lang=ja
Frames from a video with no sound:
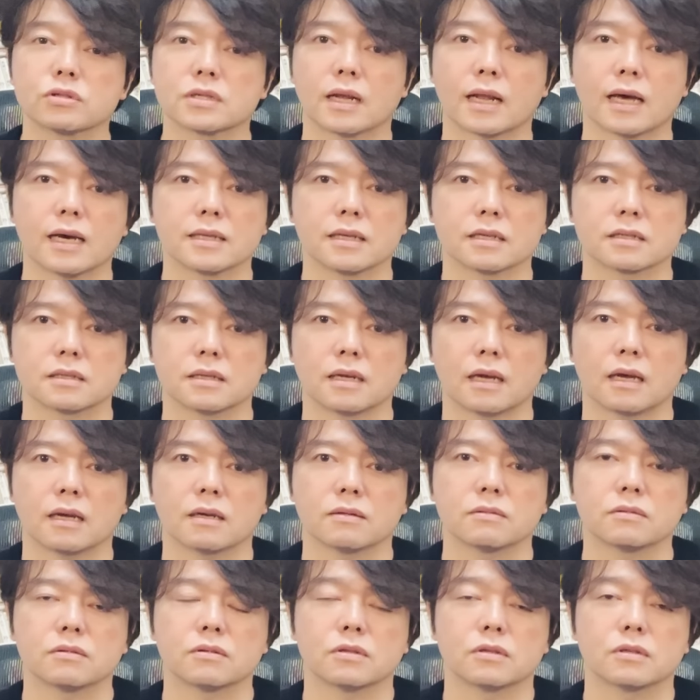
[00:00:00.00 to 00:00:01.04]
じゃないですね。
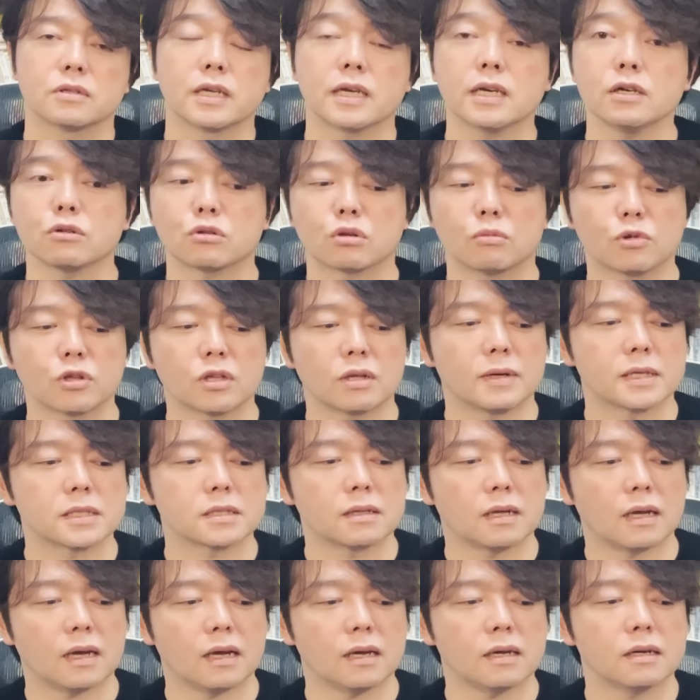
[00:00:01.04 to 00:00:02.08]
うん、できると思ってま
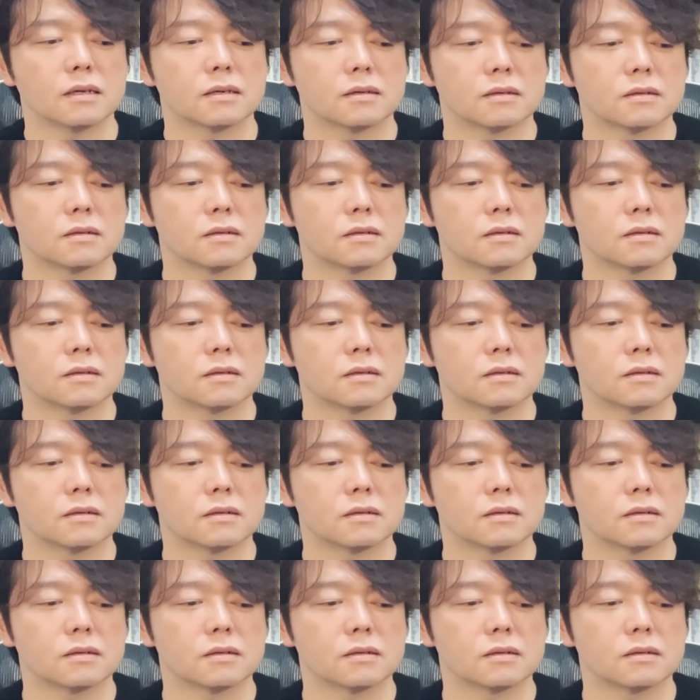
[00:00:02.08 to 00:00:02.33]
すね。